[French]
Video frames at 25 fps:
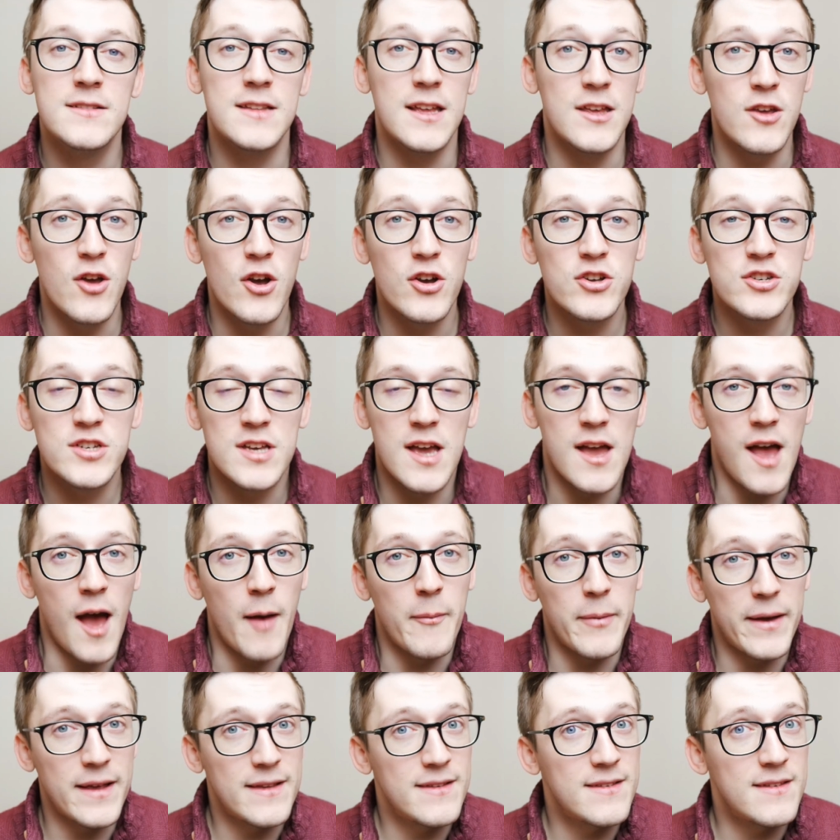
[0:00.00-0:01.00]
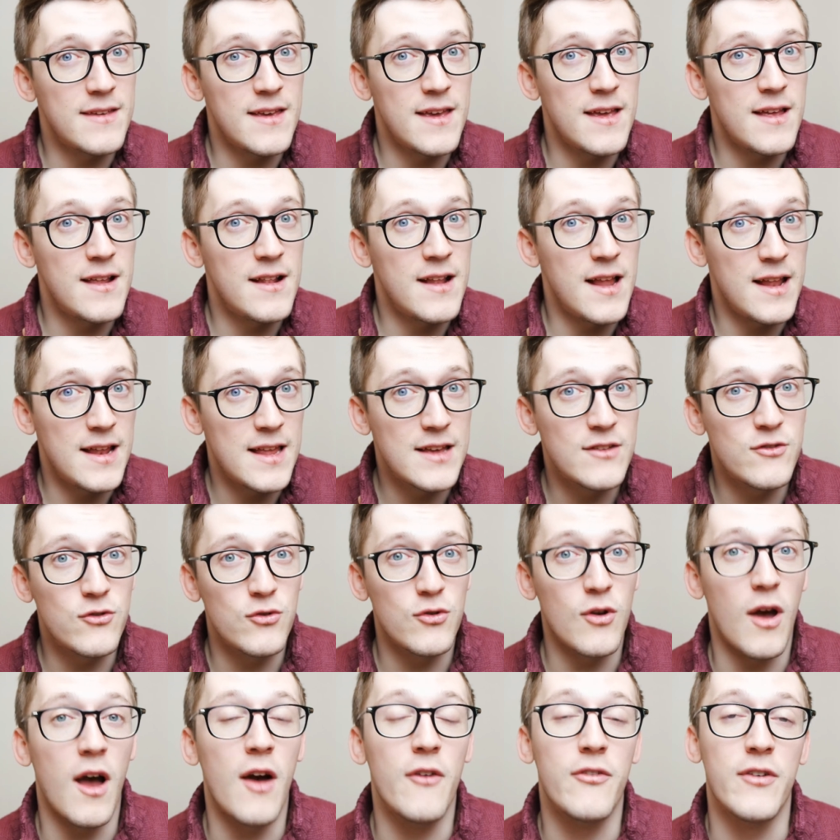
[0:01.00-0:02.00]
D'ailleurs, j'ai apprécié la
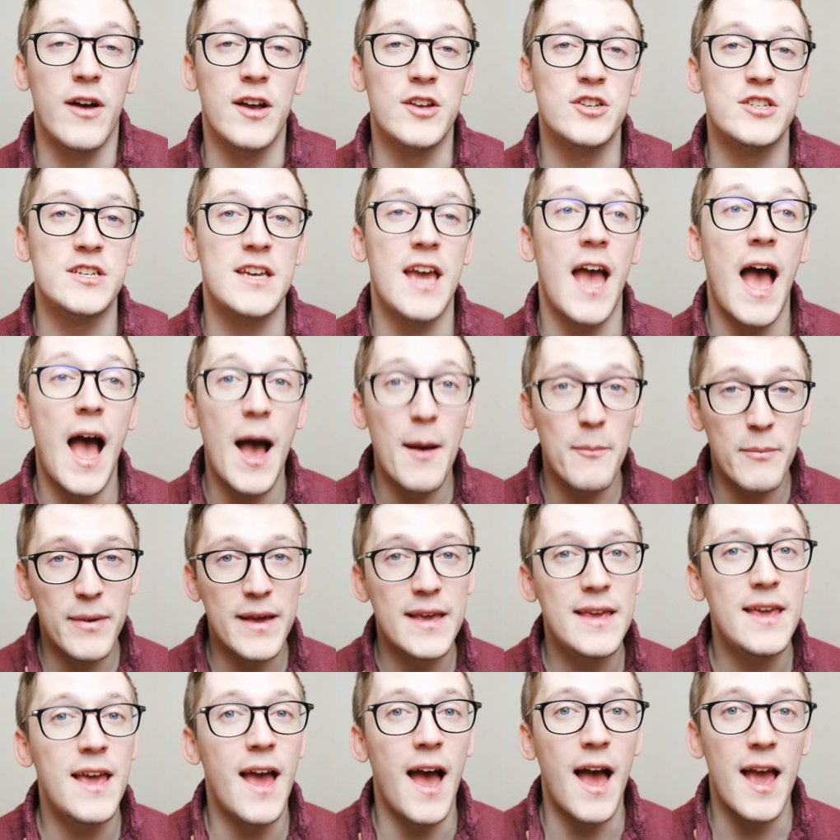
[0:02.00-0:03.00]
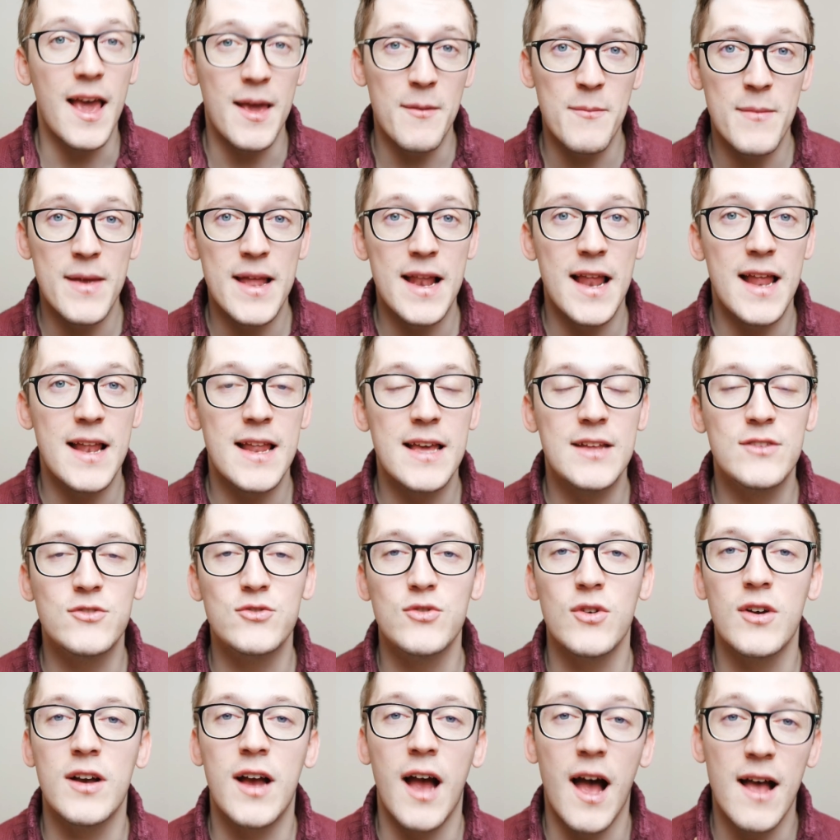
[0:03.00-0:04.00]
lecture, enfin j'ai appris à aimer la
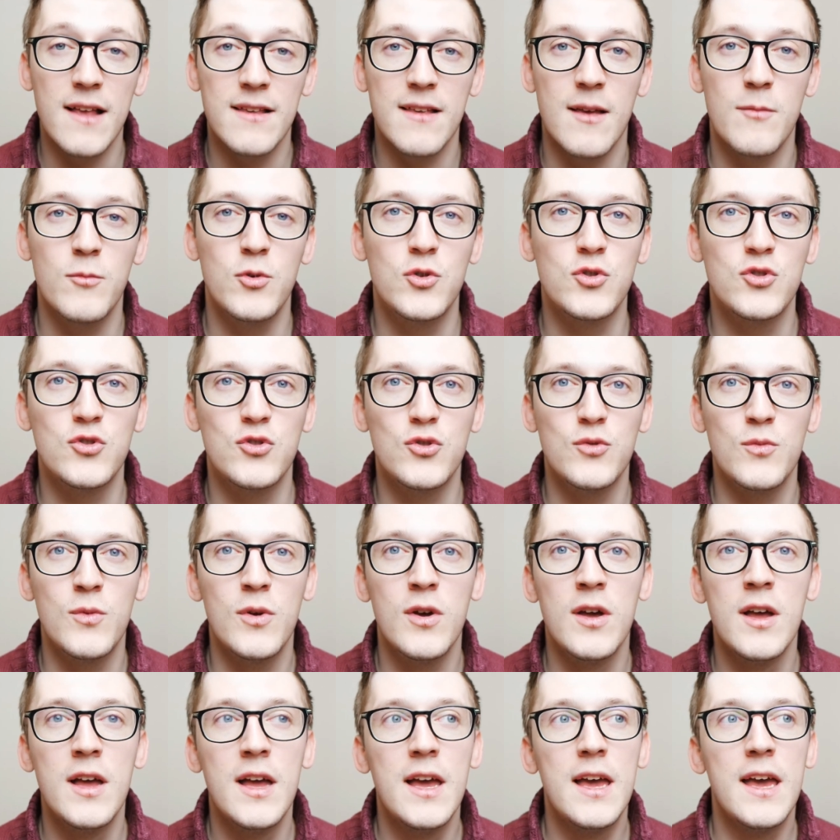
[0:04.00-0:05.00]
lecture grâce à Booktube.